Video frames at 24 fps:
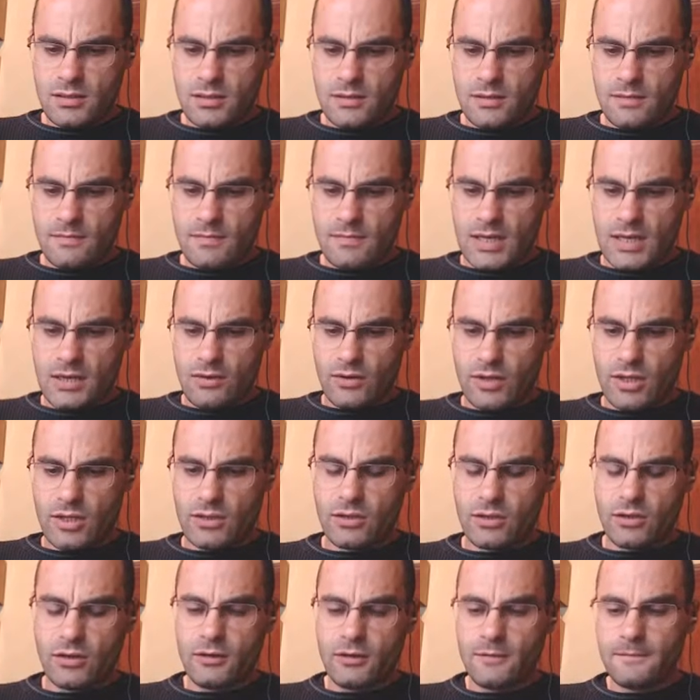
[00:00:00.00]
Vale,
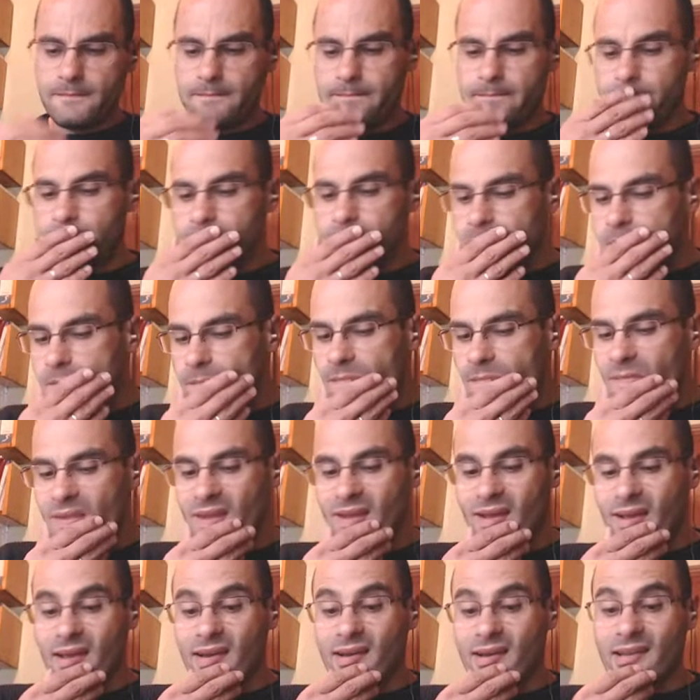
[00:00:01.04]
orito.
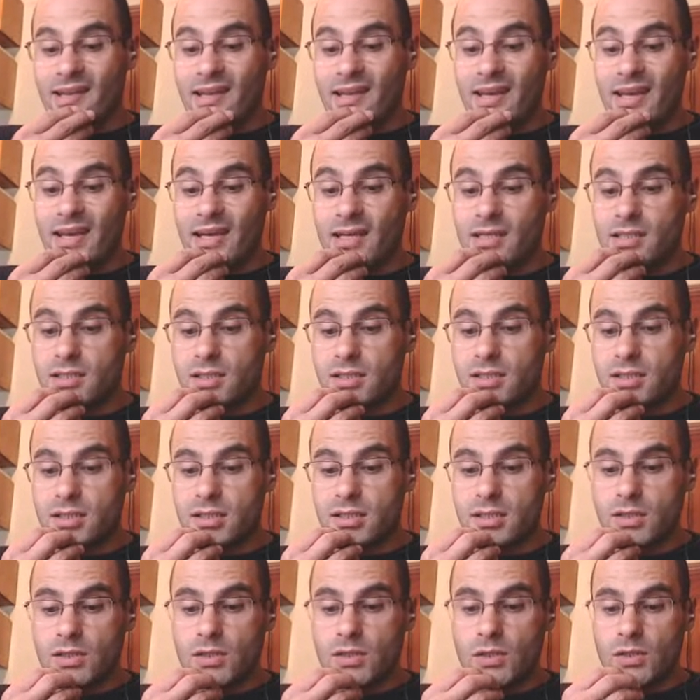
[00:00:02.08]

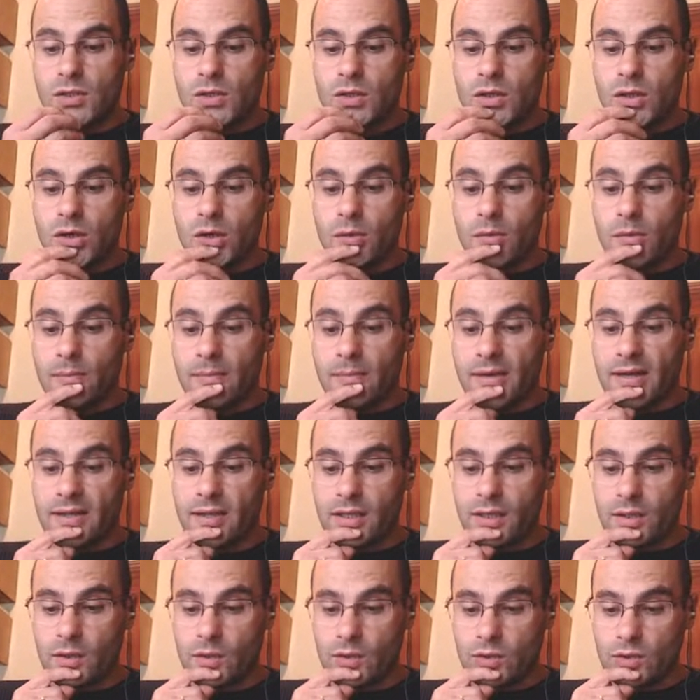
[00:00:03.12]
Arqueras o
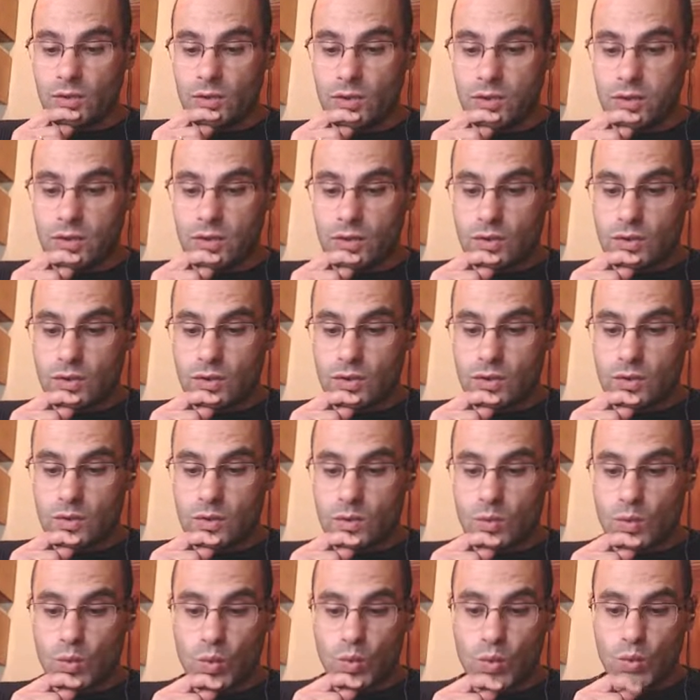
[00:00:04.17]

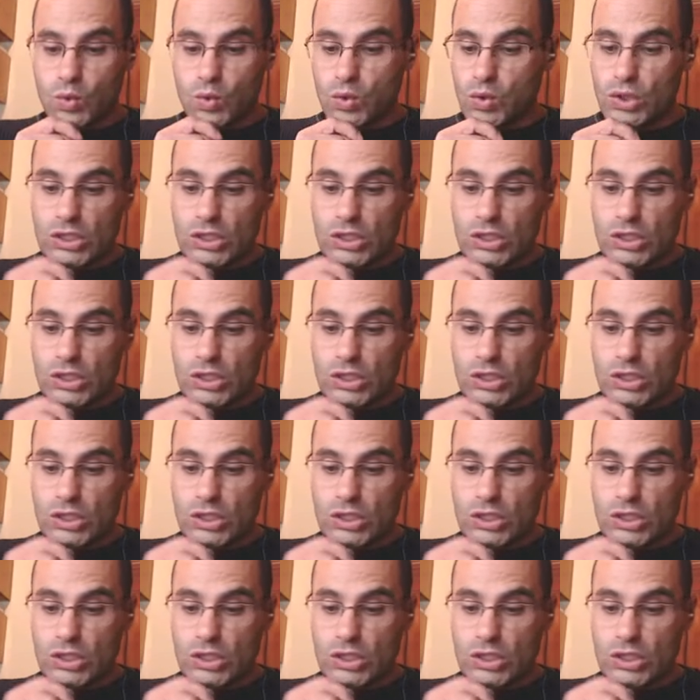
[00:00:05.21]
bombarderos.